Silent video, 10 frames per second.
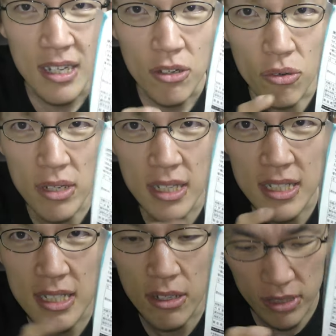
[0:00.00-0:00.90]
この1
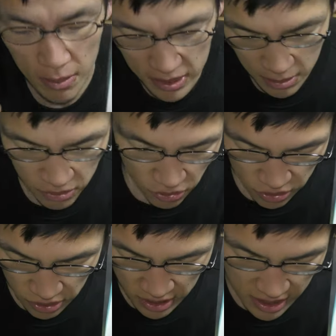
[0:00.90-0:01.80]
k g 食べても、
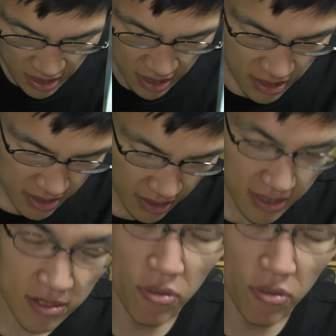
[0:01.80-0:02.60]
この、さっき